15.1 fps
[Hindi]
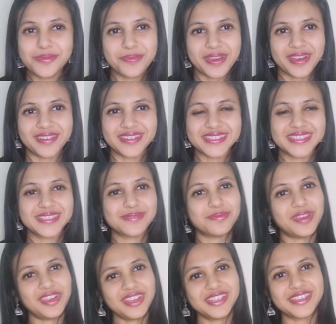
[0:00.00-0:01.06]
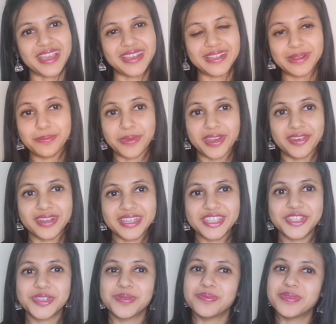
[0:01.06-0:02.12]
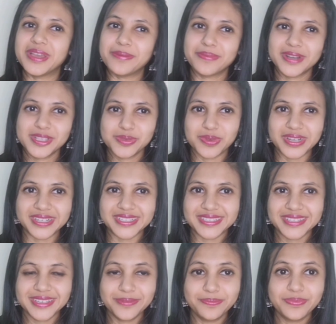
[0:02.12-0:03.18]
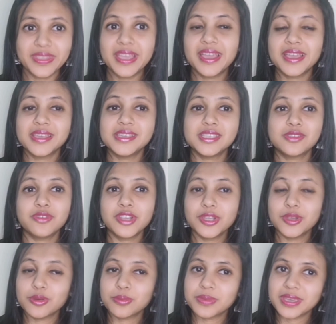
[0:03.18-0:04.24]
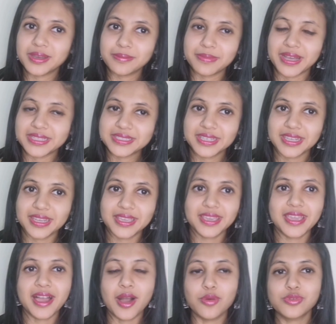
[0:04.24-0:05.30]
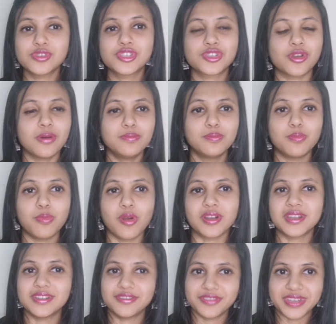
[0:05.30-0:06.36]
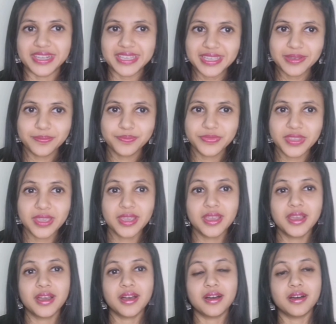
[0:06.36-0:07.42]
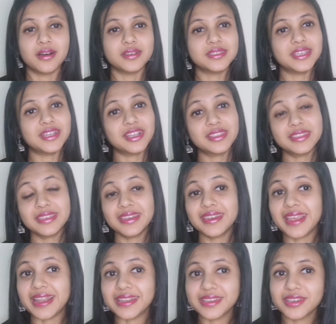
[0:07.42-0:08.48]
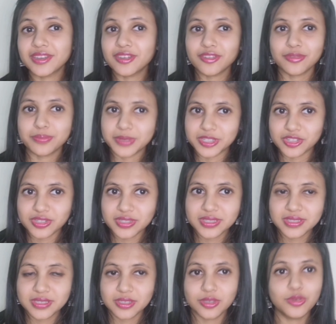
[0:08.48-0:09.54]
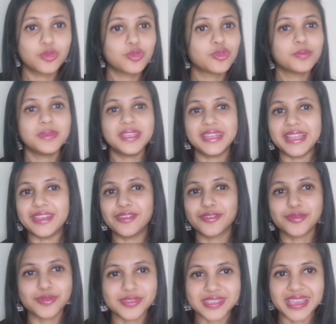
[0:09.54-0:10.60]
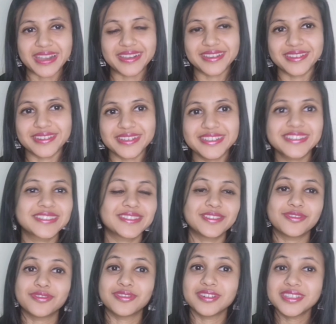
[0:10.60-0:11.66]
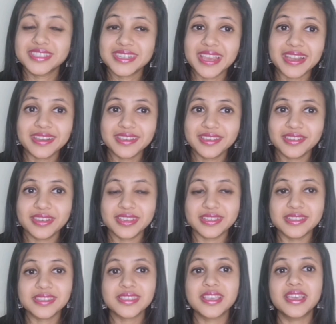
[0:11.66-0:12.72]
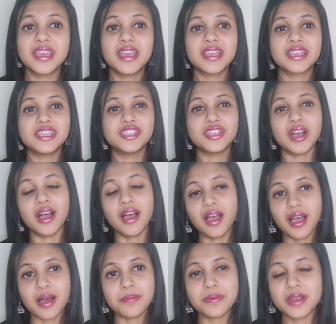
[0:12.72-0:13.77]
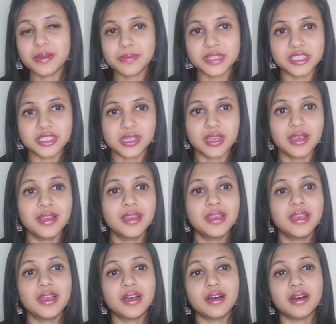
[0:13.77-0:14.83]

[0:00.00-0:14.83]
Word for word: हेलो पेरेंट्स मेरी चैनल पेरेंटिशन में आपका स्वागत है इस वीडियो में हम बात करेंगे हाउ टू स्टॉप बॉटल फीडिंग देर आर थ्री कैटेगरी ऑफ पेशेंट्स यू कुड बी इन एनी ऑफ दोज कैटेगरीज द फर्स्ट कैटेगरी इज़ कि जहाँ आपका बच्चा